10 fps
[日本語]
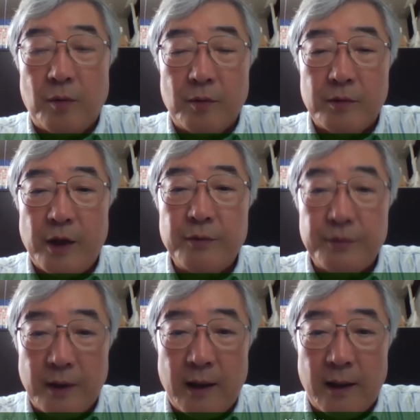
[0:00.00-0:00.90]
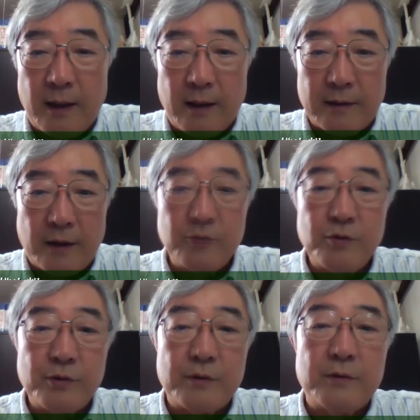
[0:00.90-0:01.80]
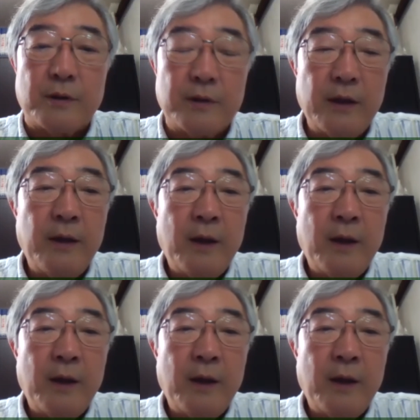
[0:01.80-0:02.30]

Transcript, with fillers: 政府が誕生するんですね。